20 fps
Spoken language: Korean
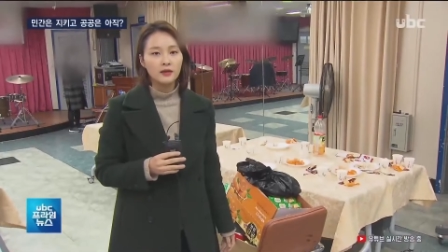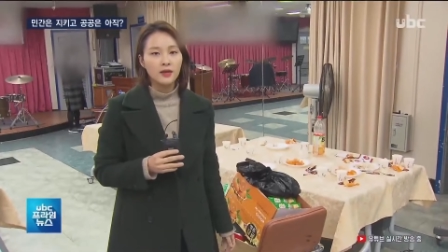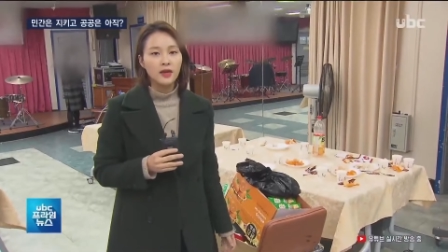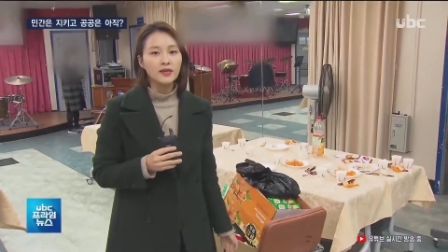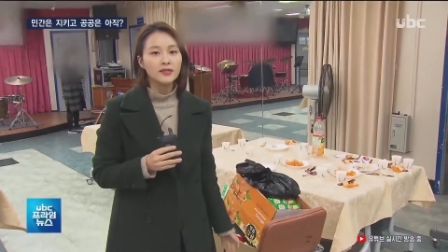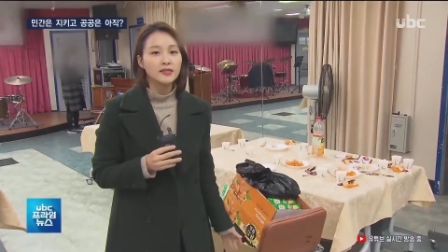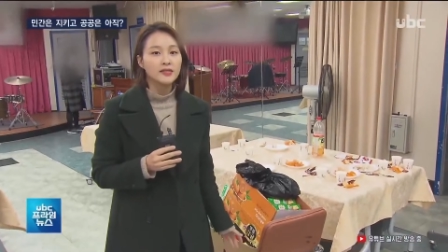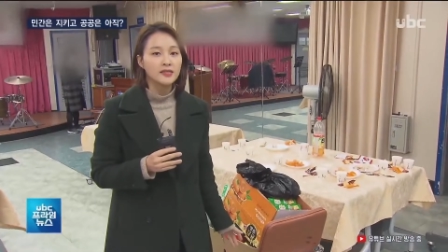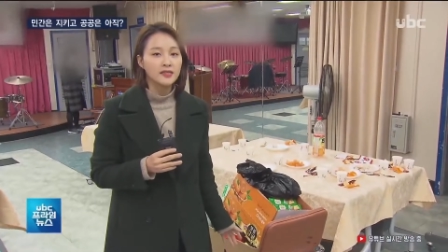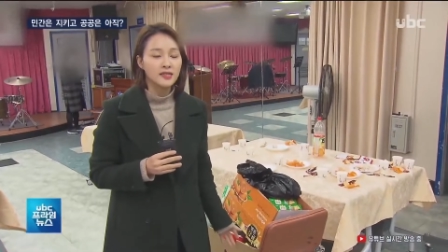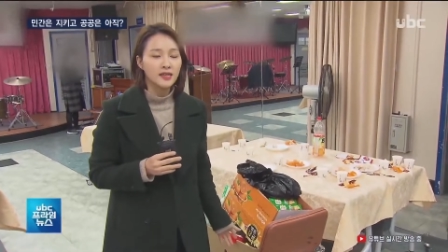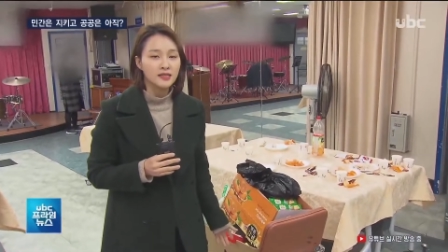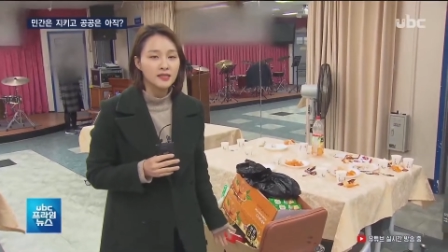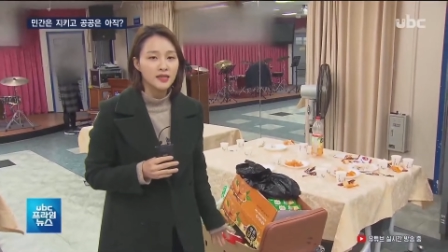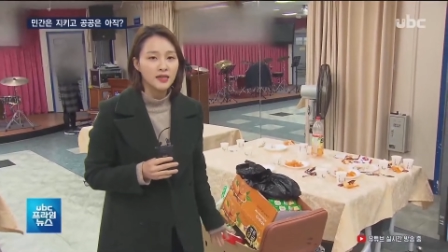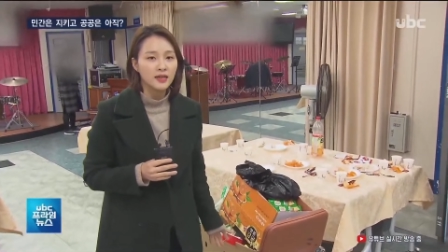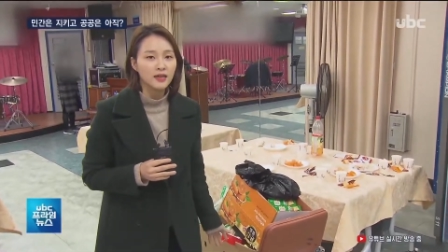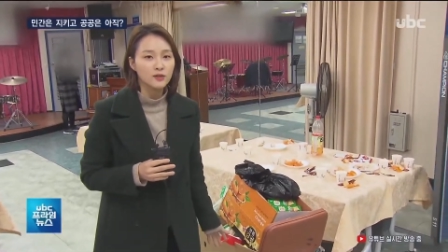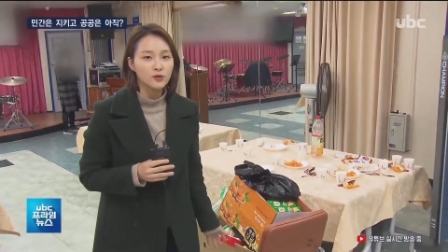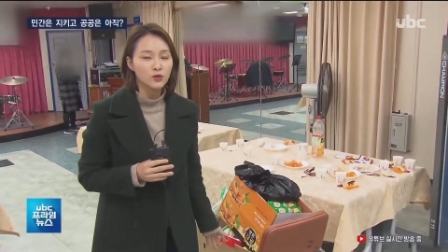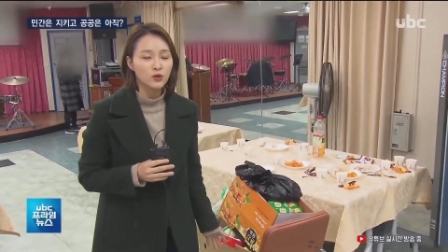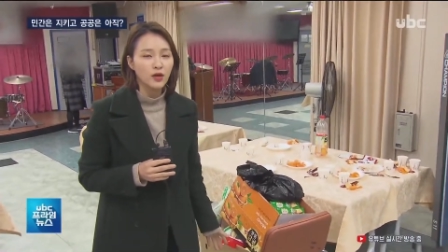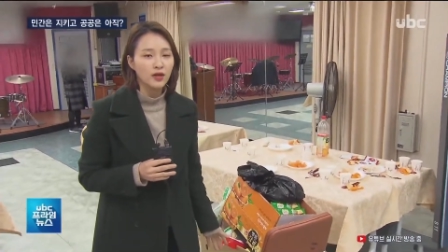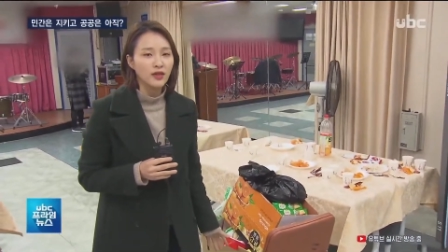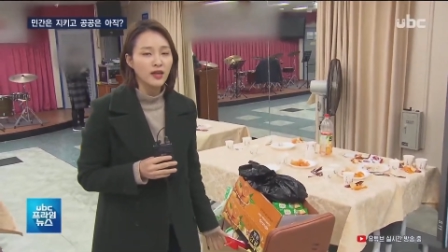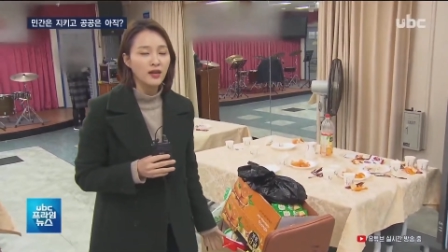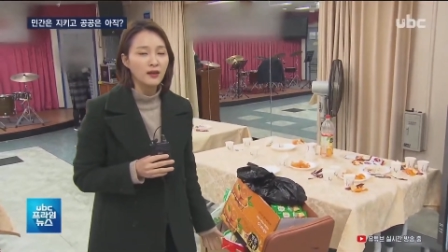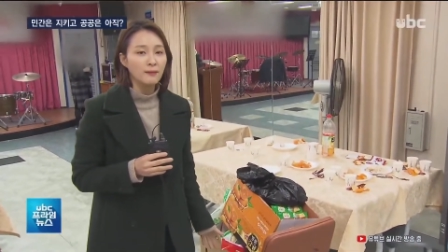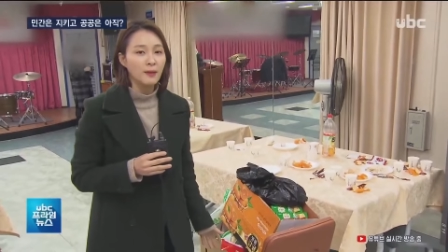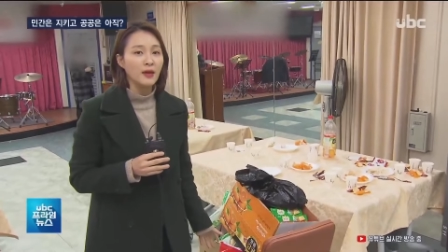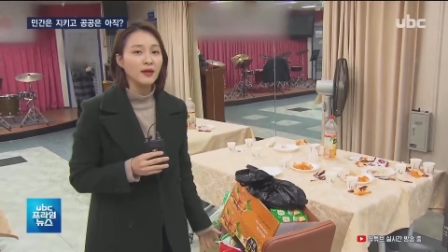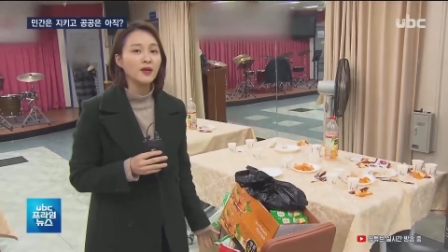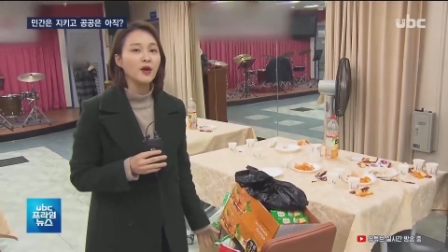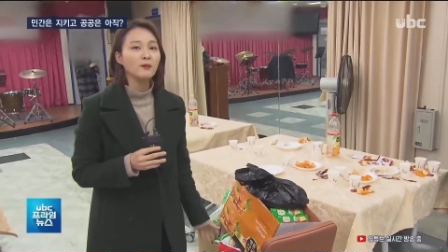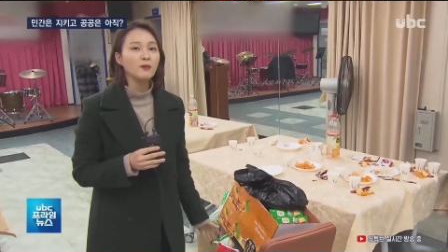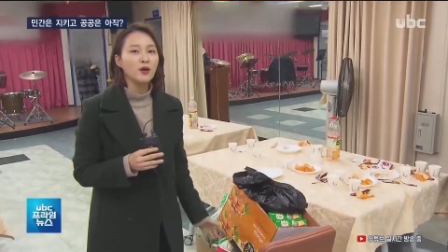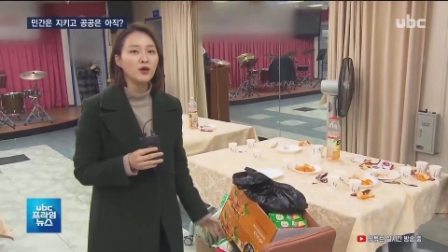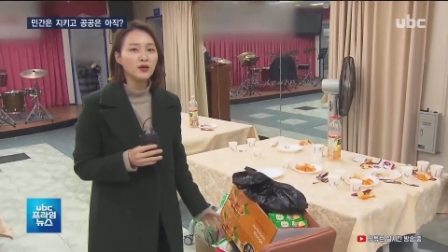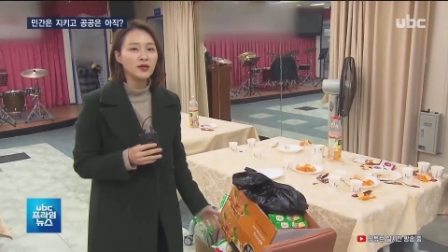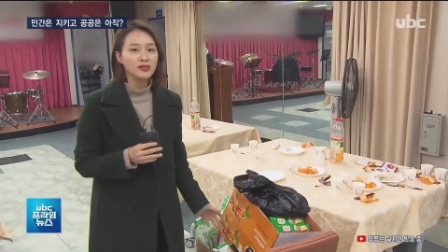한 지자체가 주관해 100여
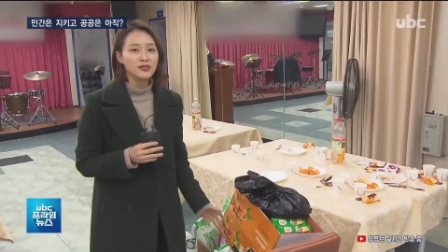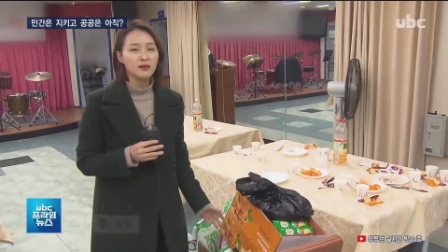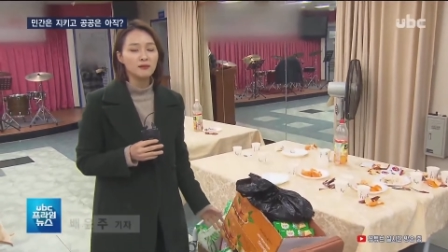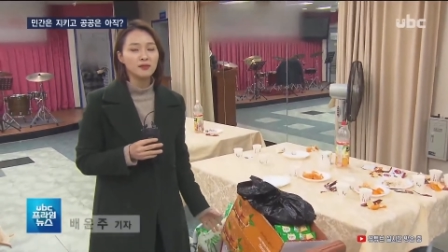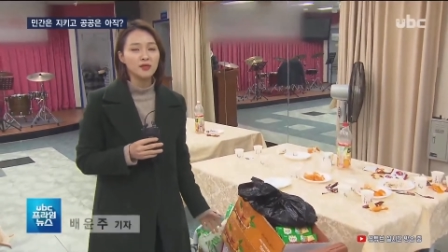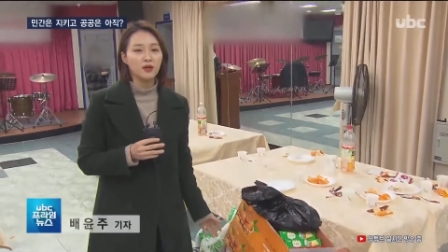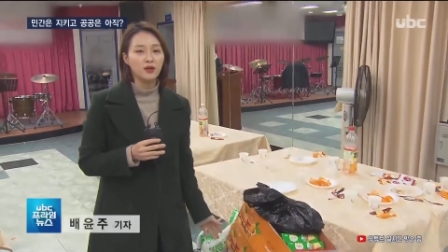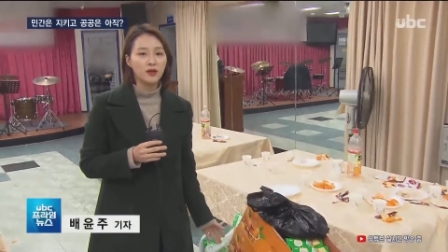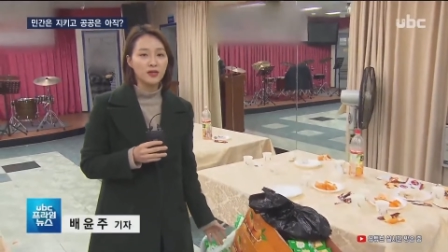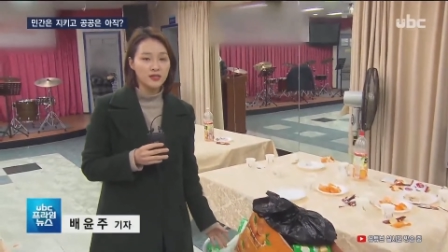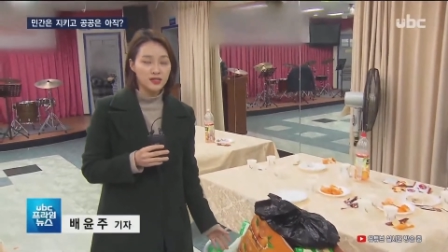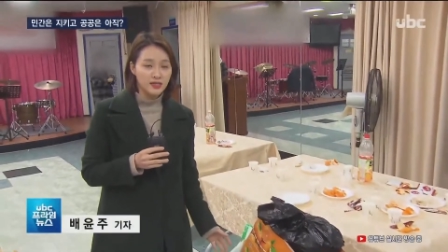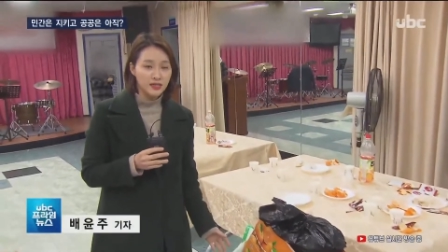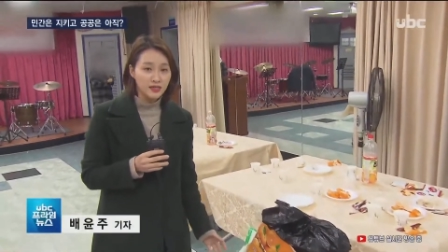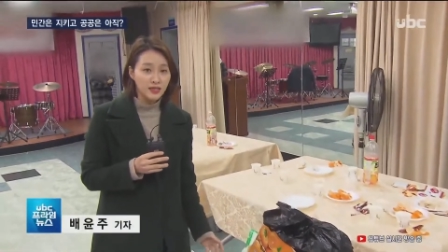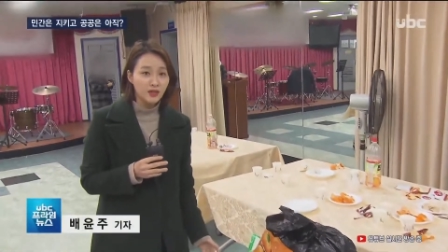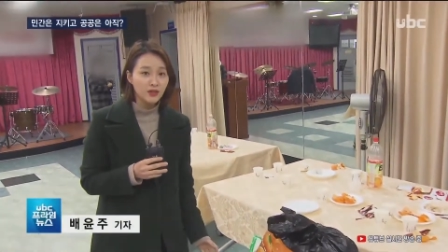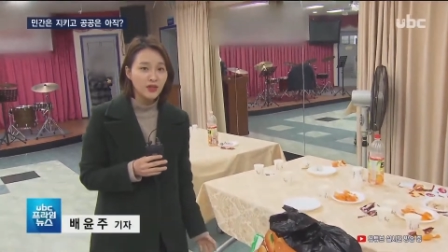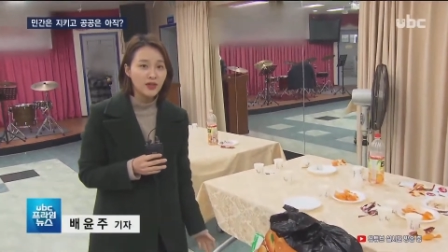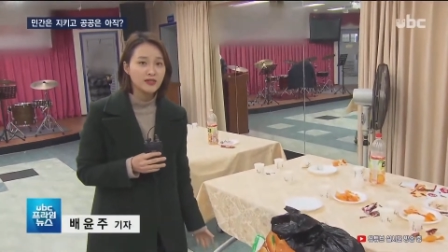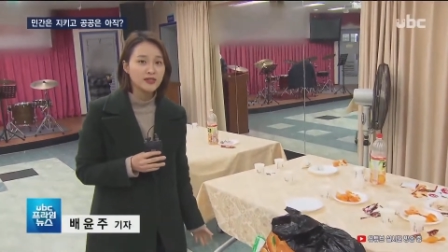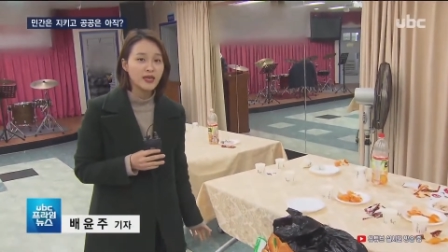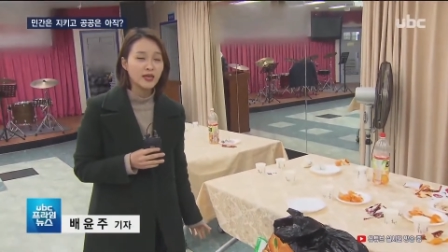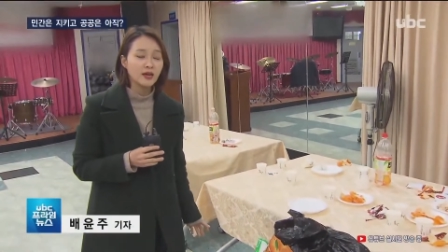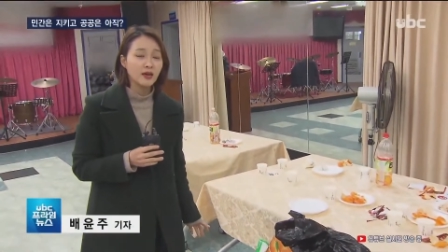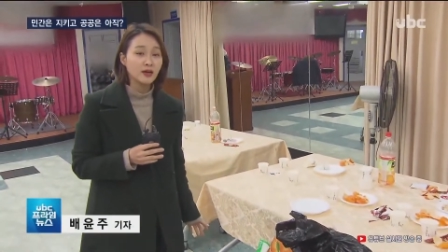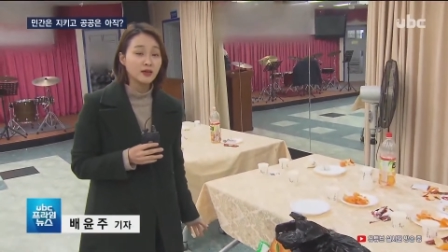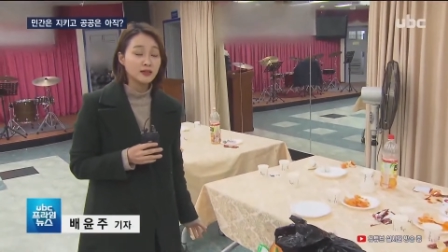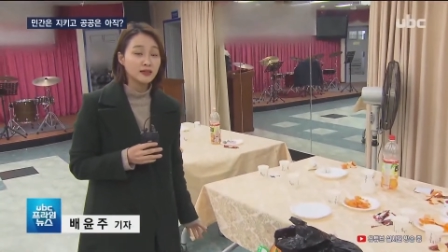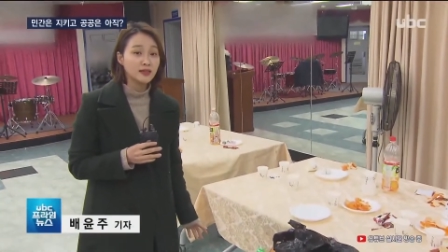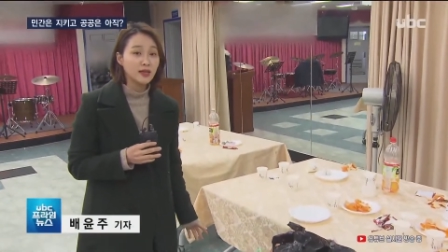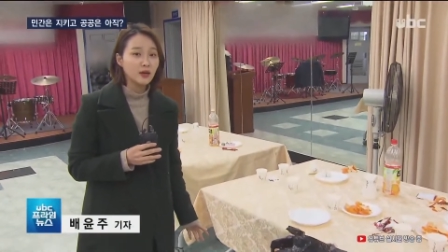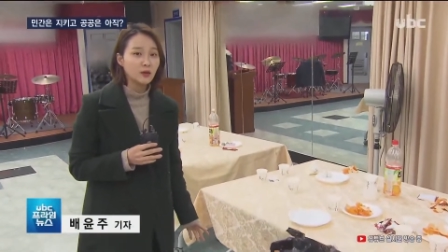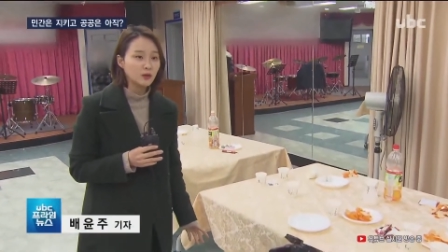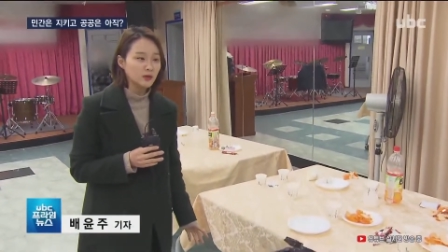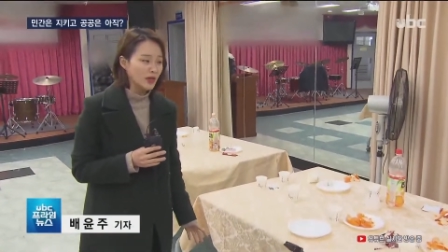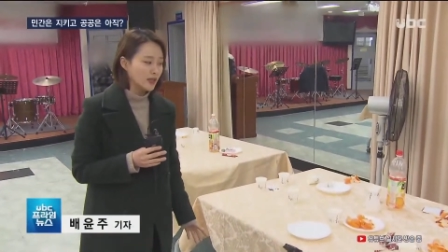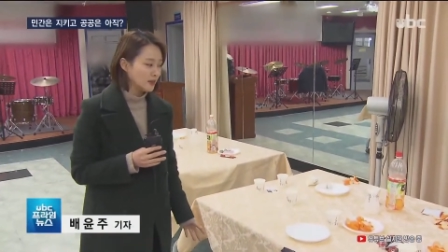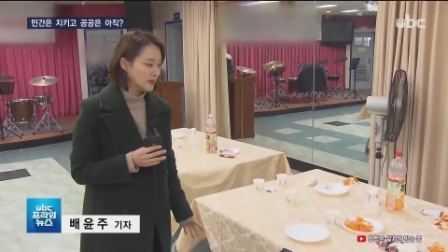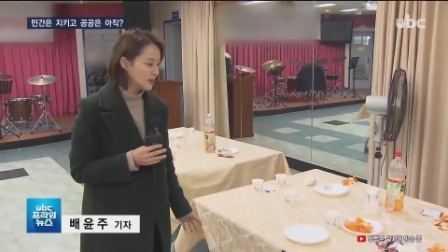명이 참석한 신년 행사가 끝나고
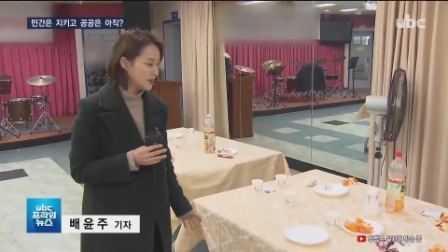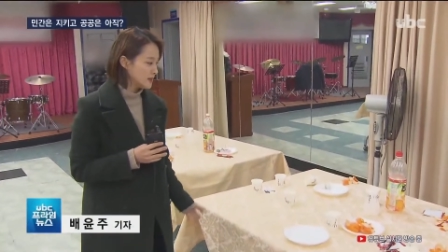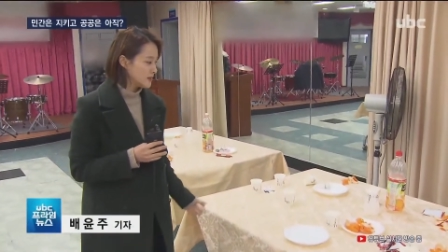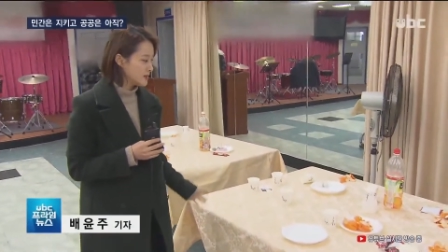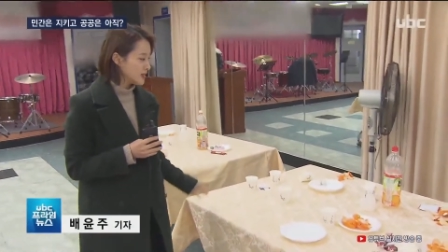난 뒤